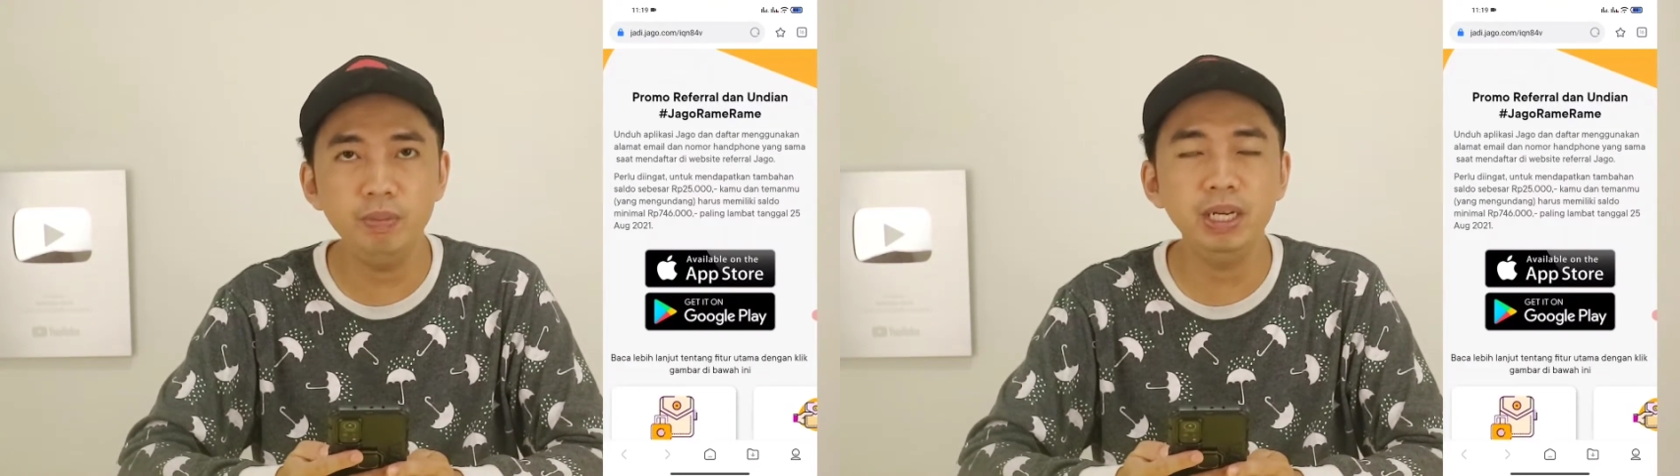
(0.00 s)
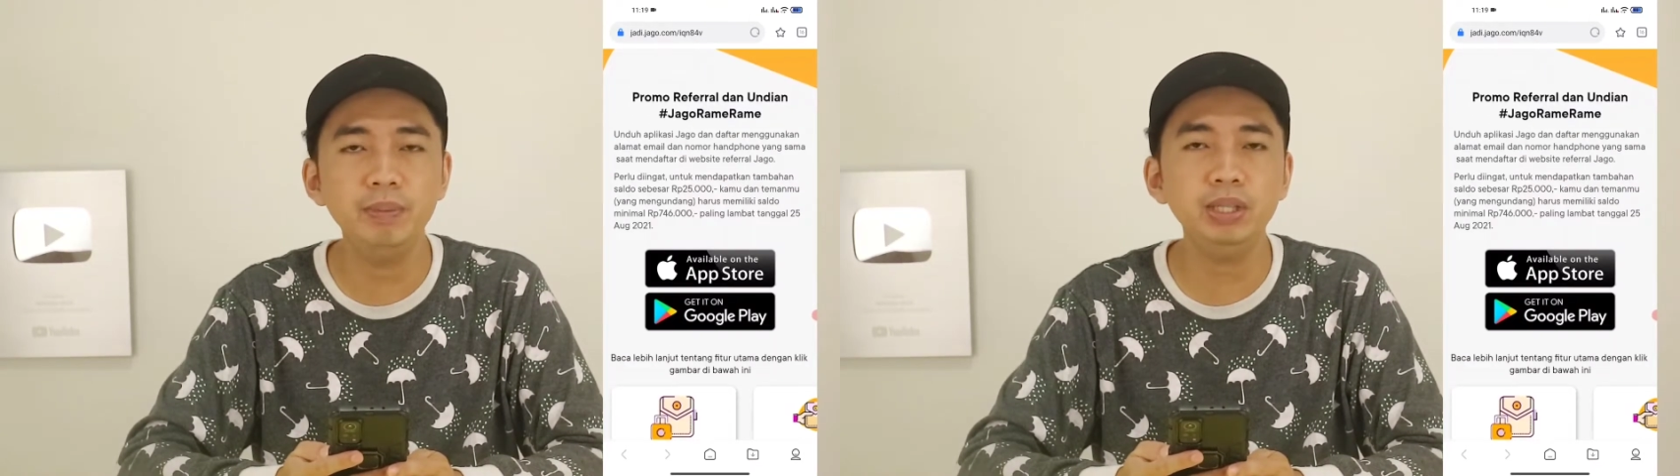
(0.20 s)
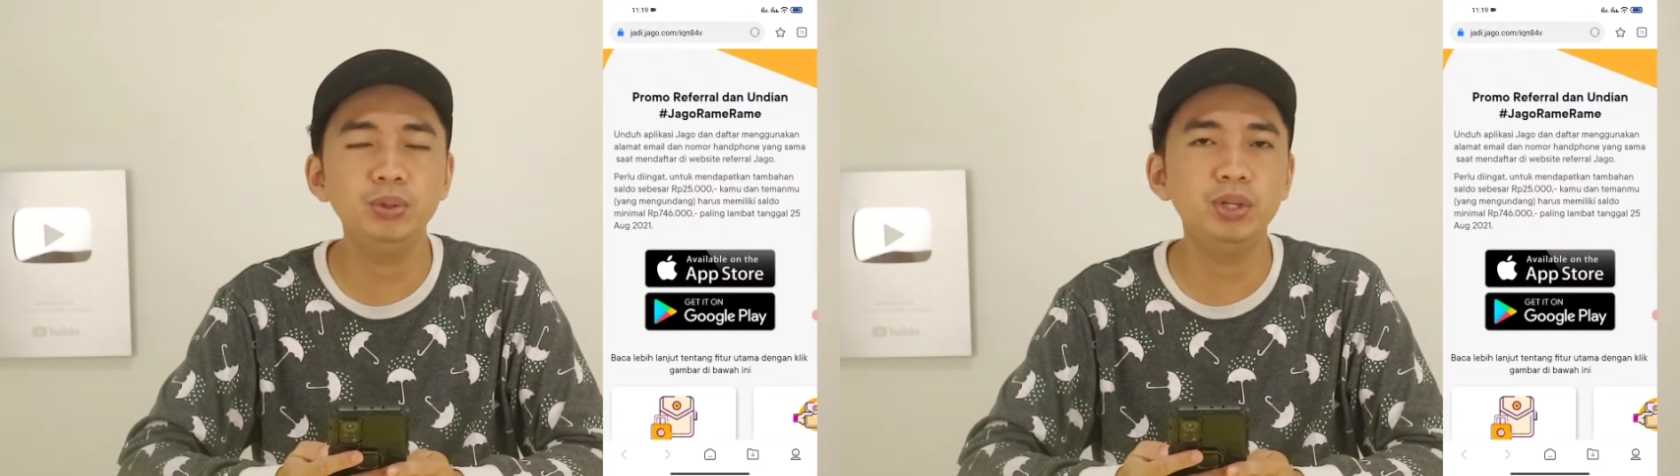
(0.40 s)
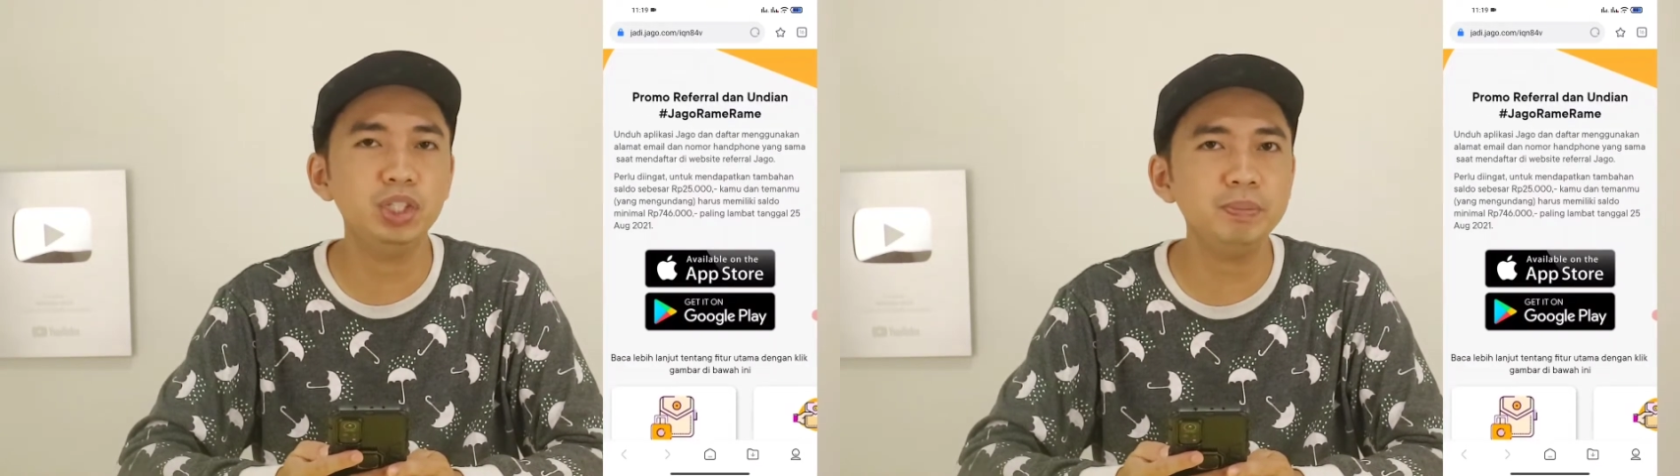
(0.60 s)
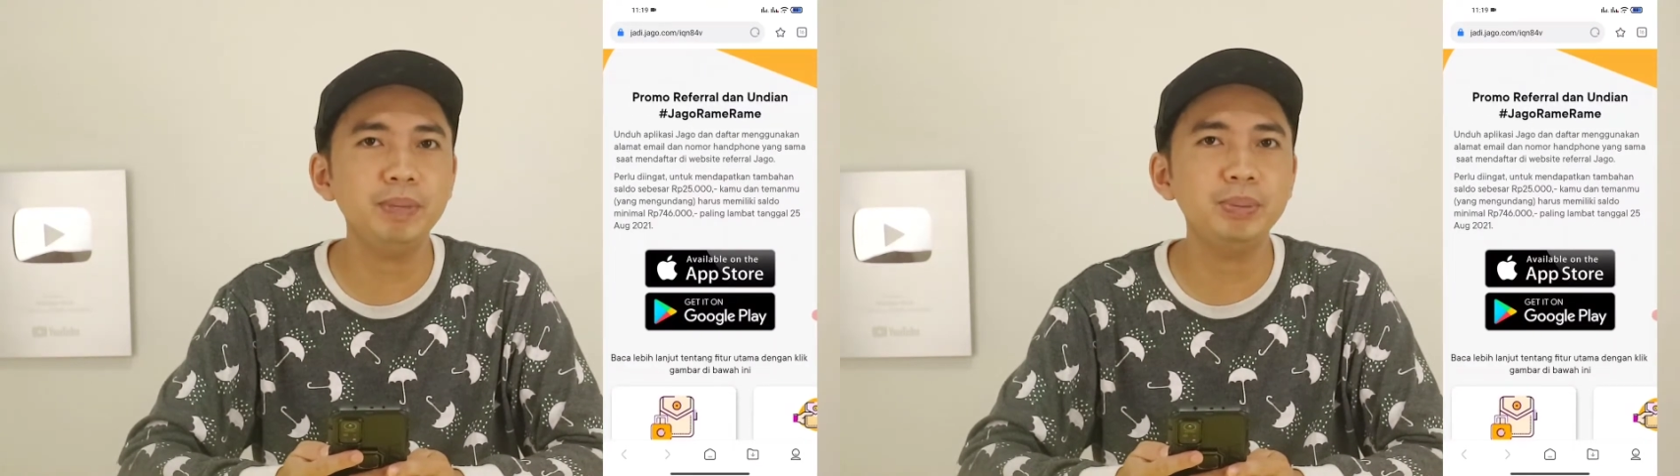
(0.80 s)
minimal
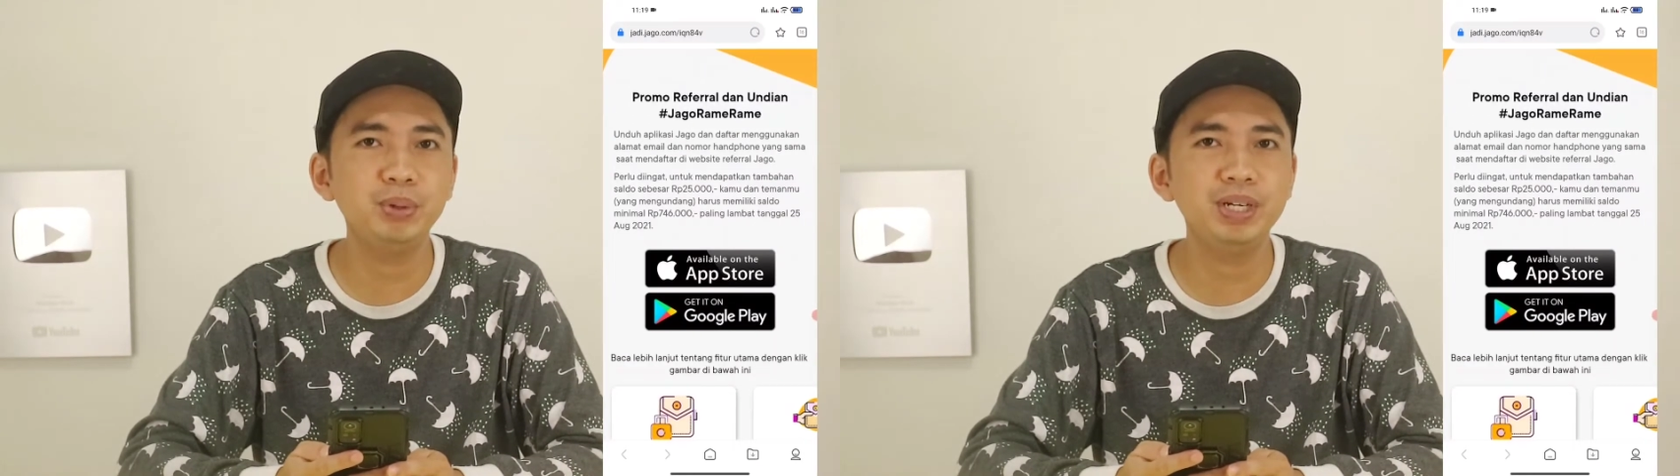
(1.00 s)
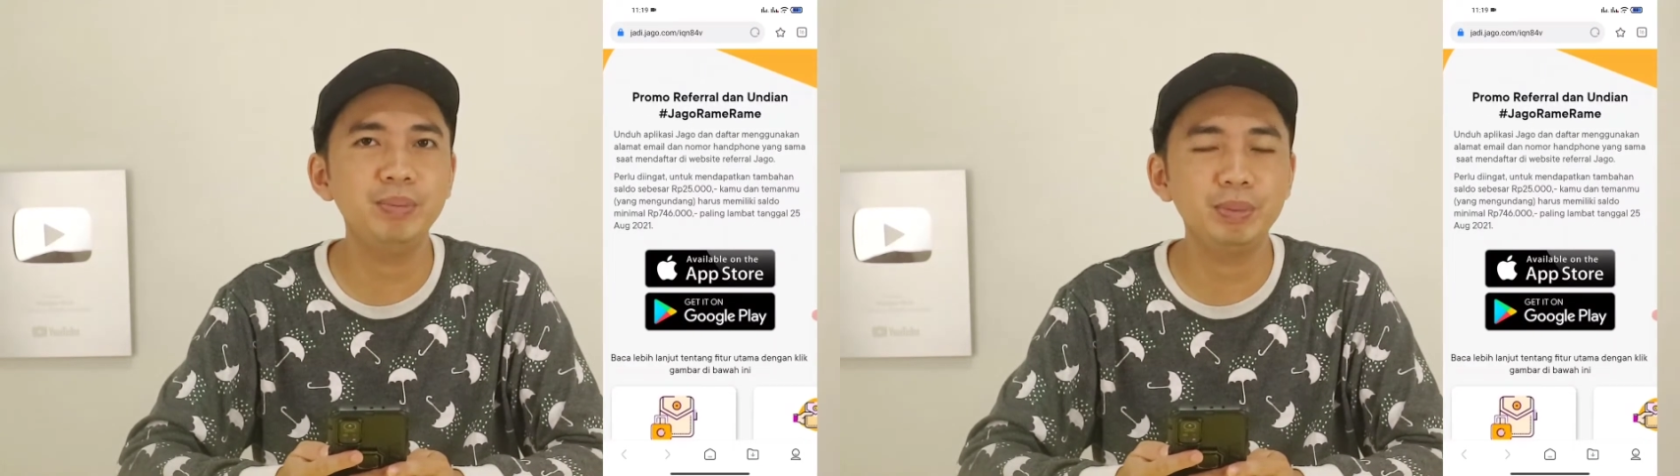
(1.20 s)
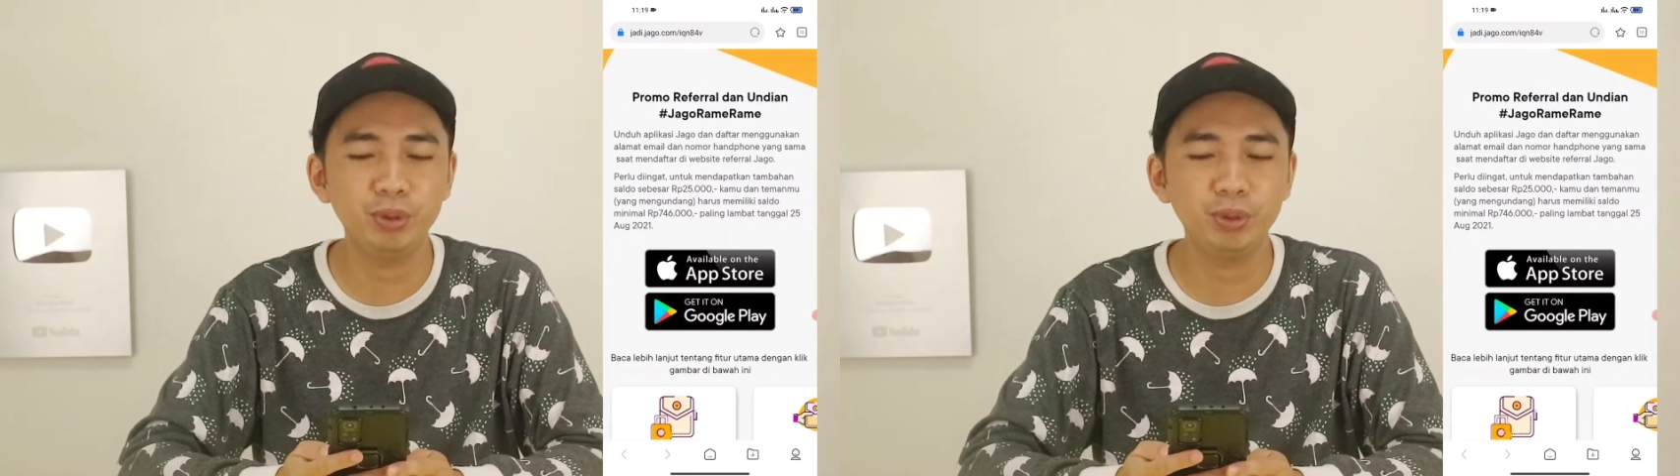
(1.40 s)
rp